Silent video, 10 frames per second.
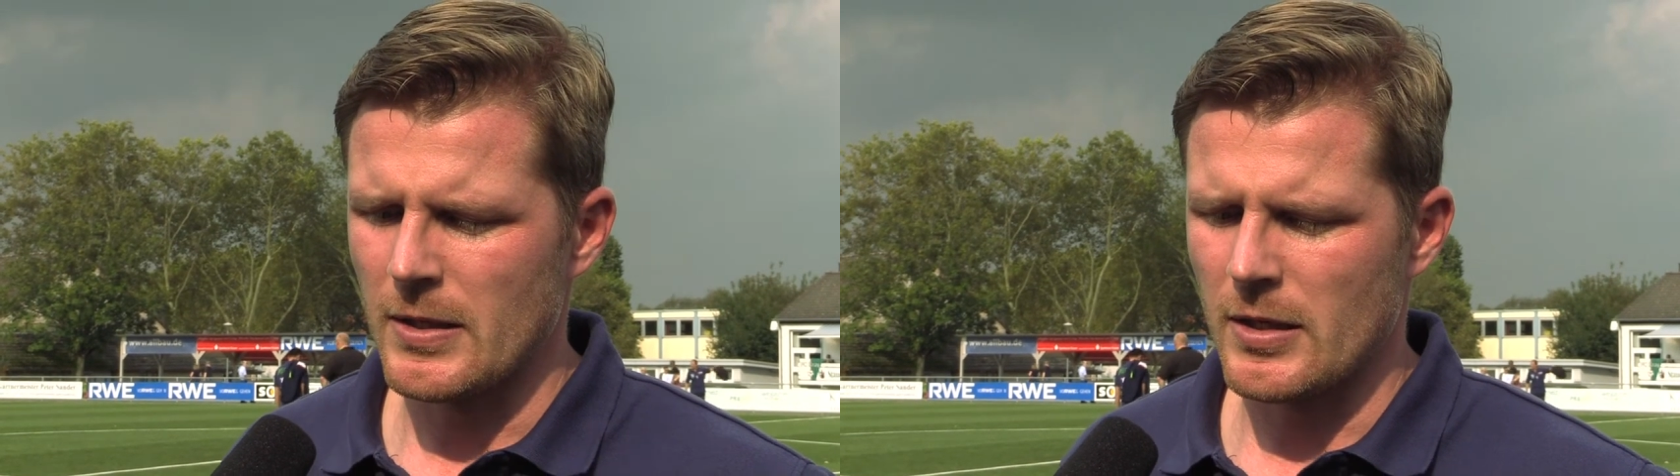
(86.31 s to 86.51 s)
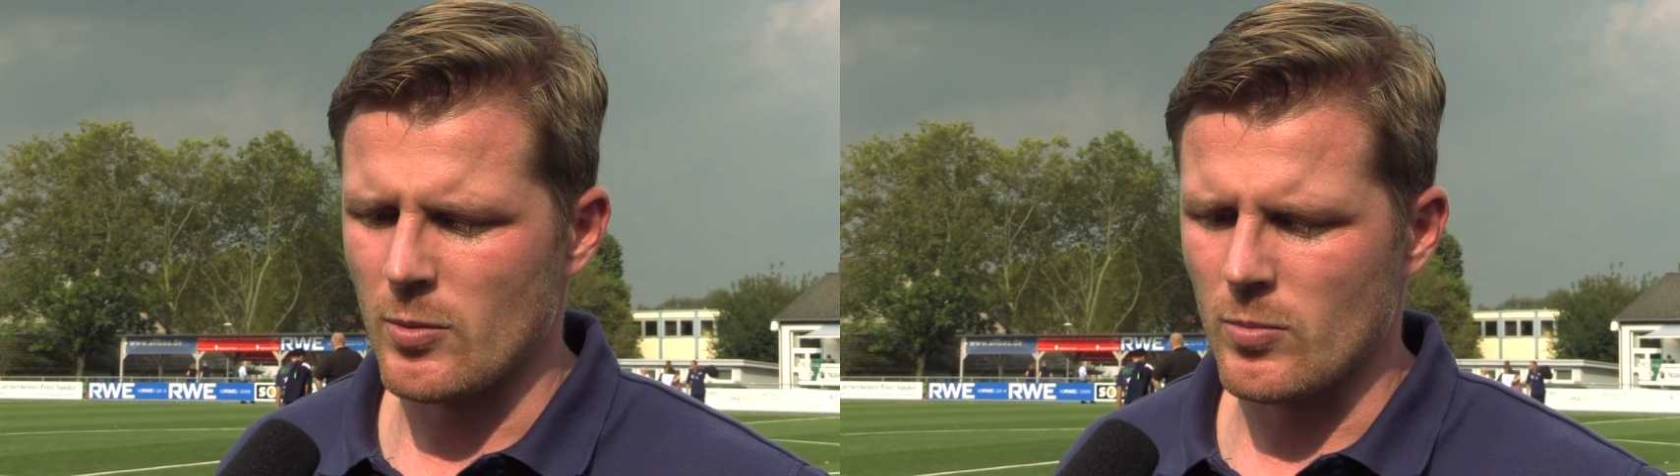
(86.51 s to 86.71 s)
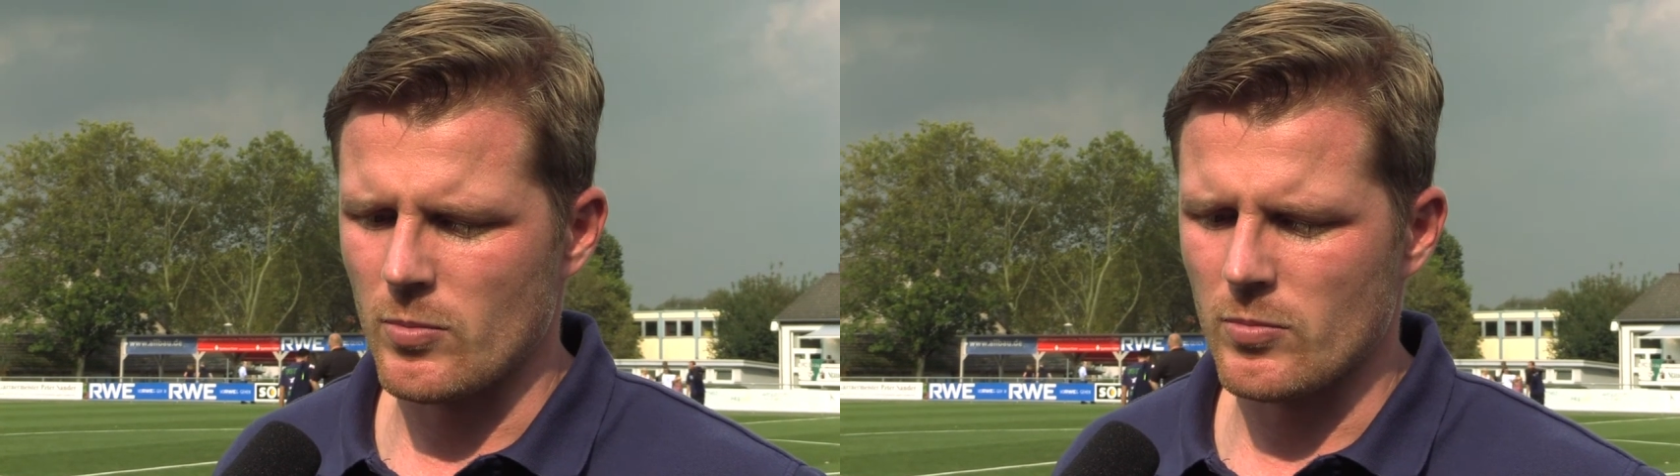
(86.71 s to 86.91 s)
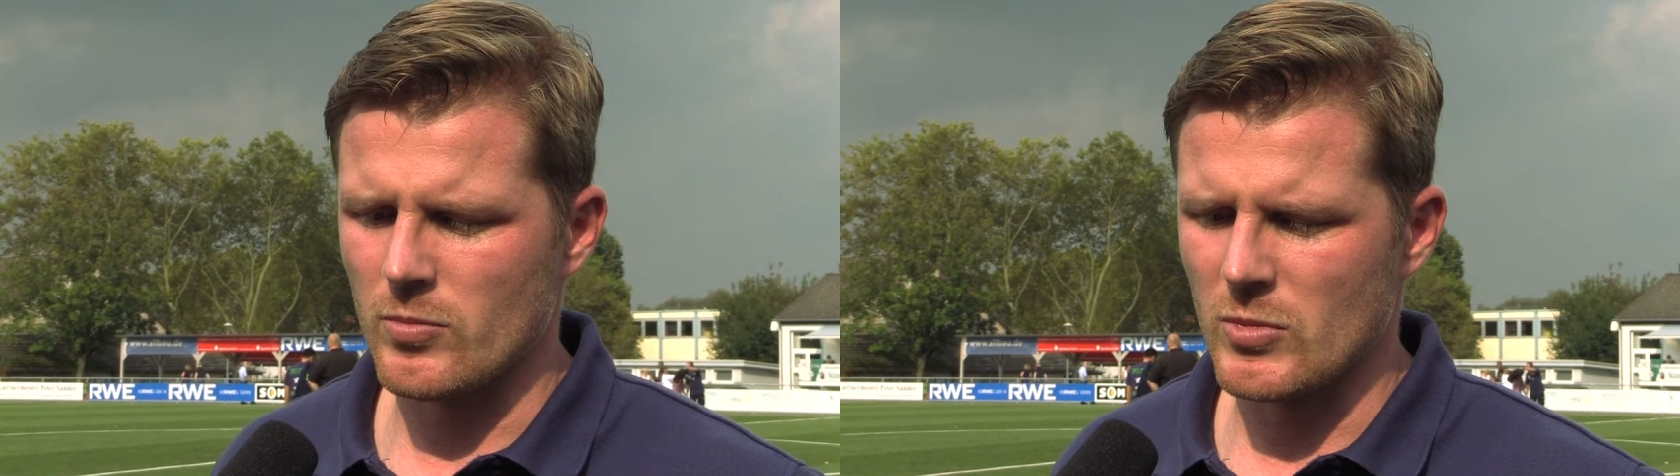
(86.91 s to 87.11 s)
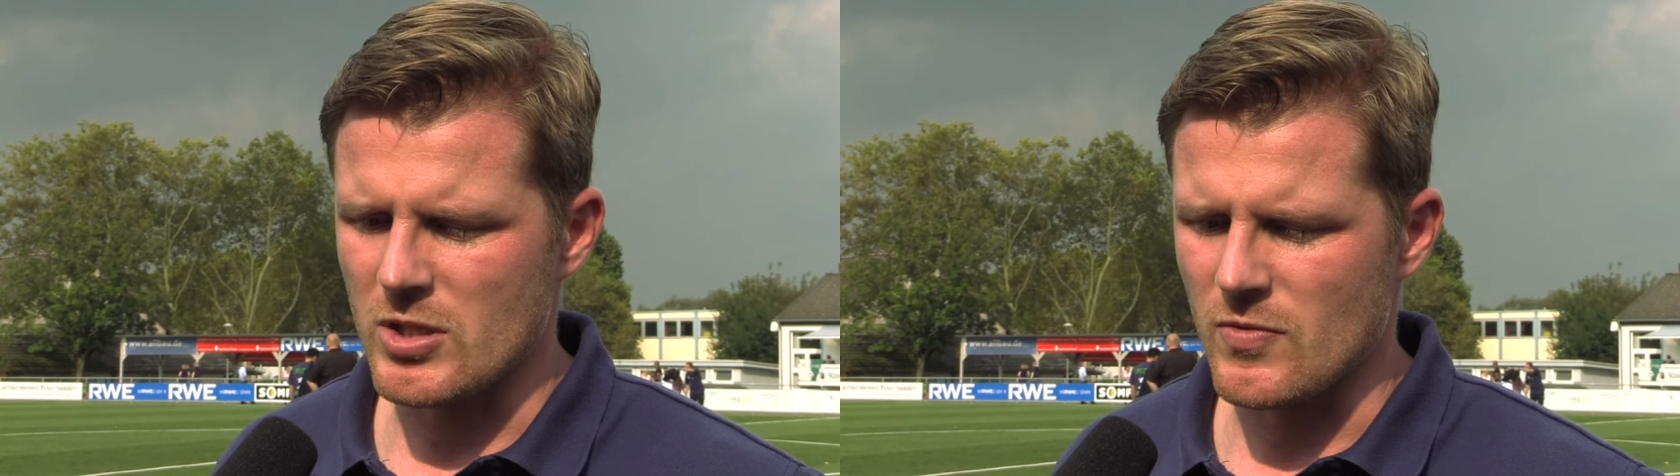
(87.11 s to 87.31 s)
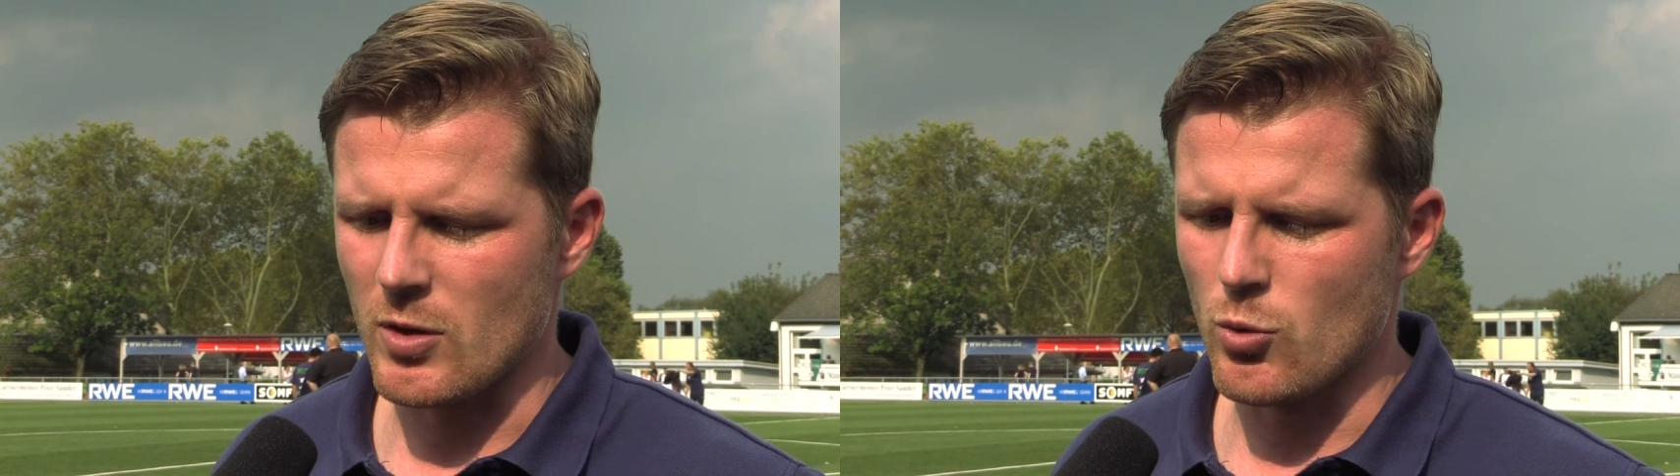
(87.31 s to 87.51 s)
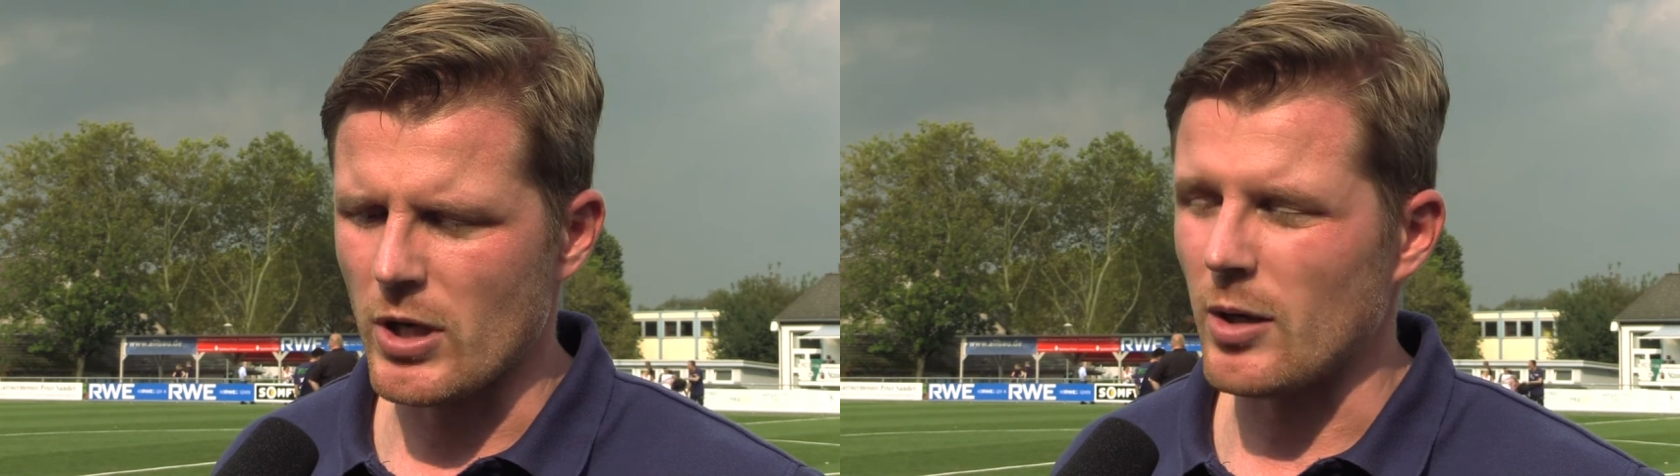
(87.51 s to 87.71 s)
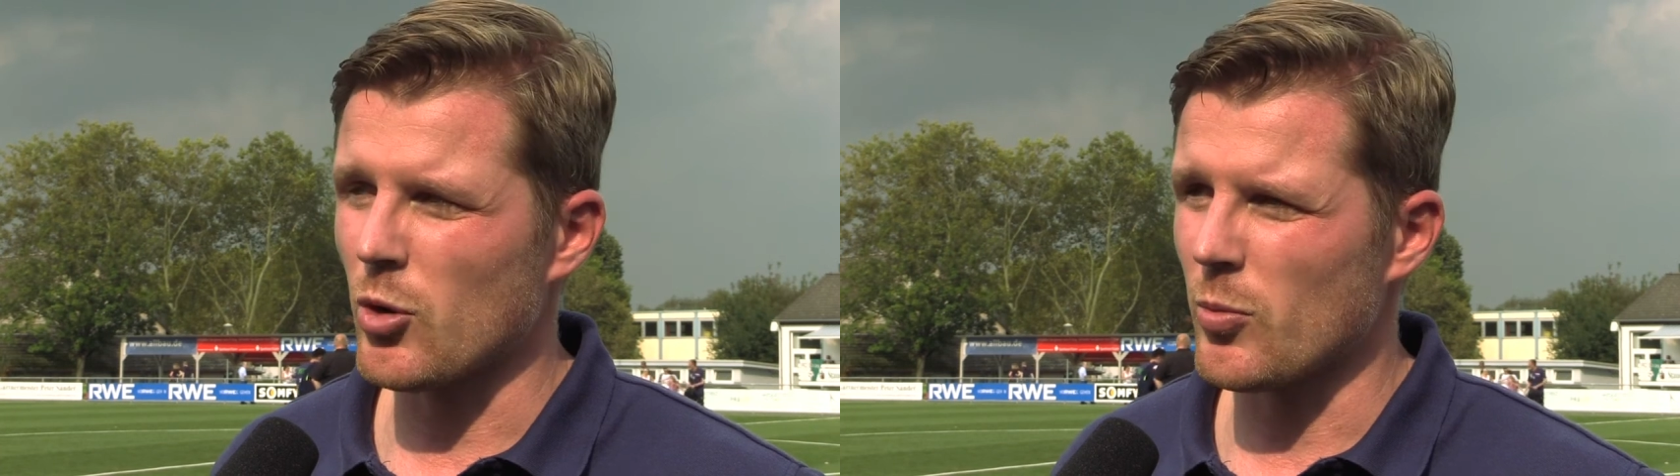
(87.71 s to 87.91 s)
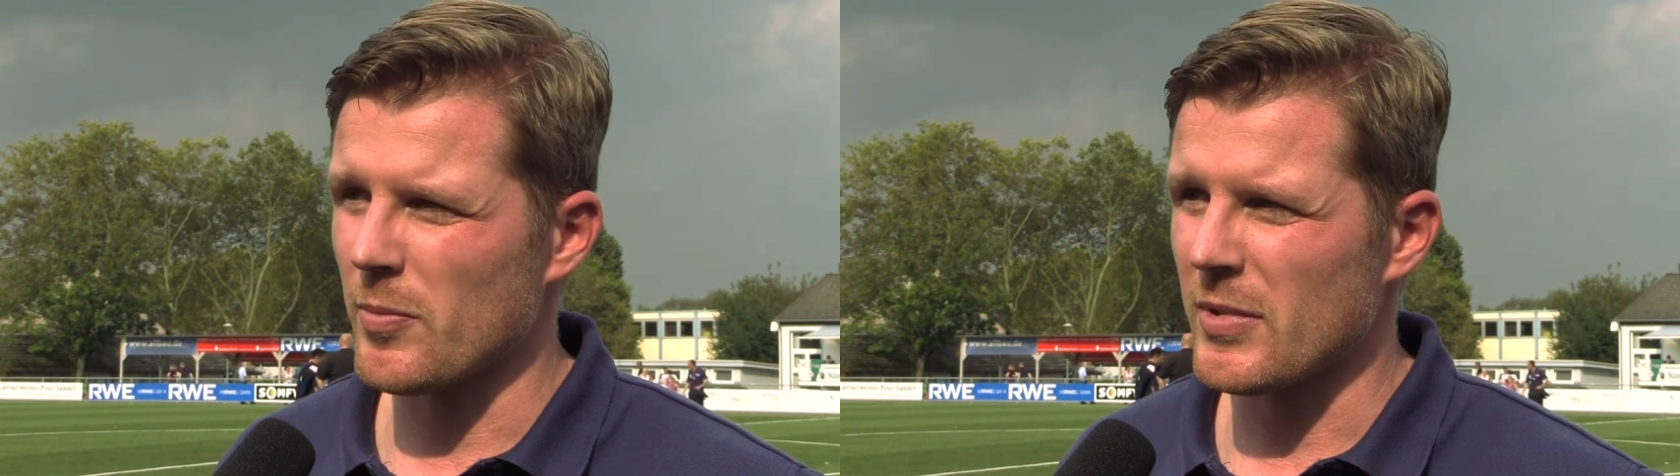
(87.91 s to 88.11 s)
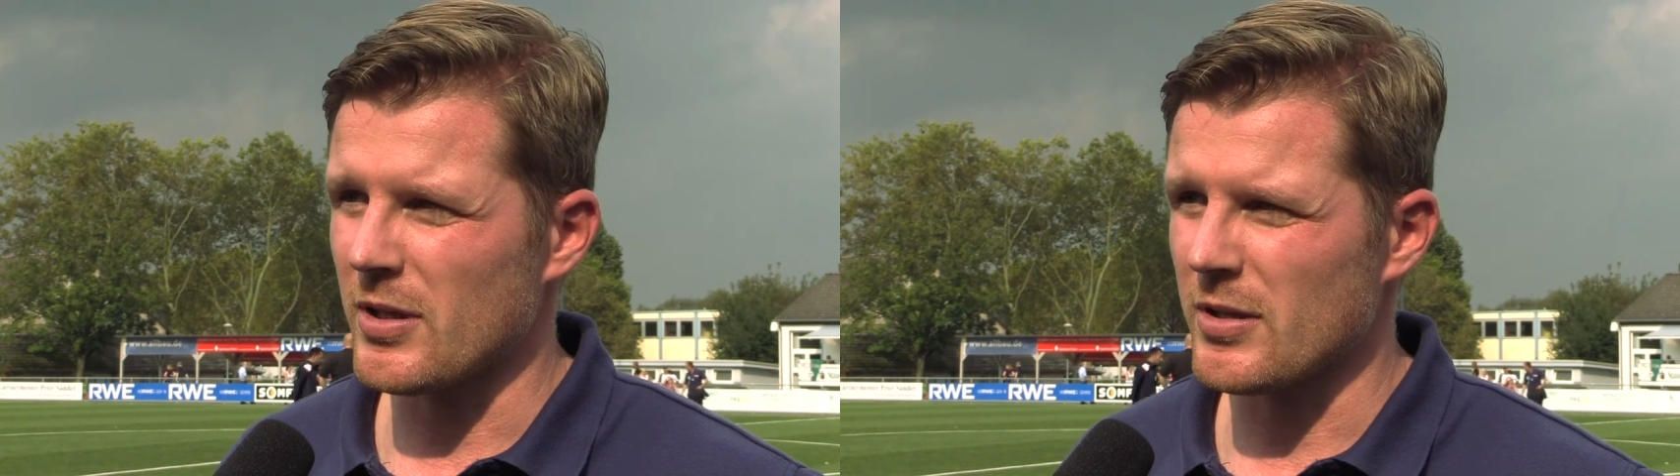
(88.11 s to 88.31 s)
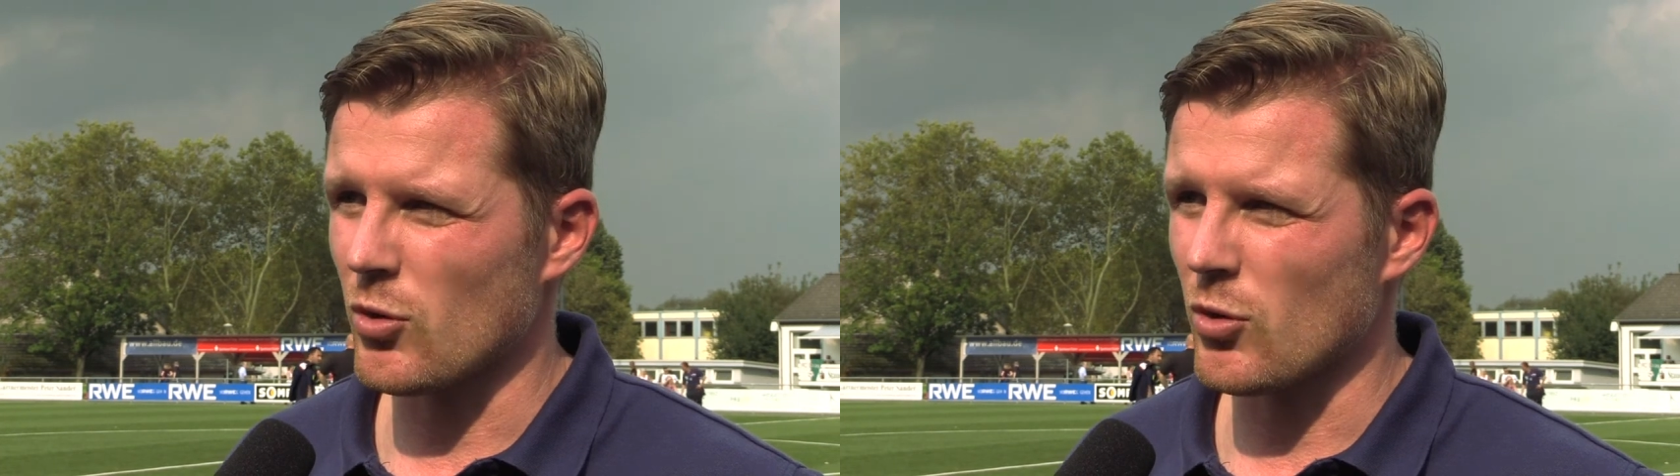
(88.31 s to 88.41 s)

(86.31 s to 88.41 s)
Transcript: Ähm, deswegen Hut ab, Kompliment an die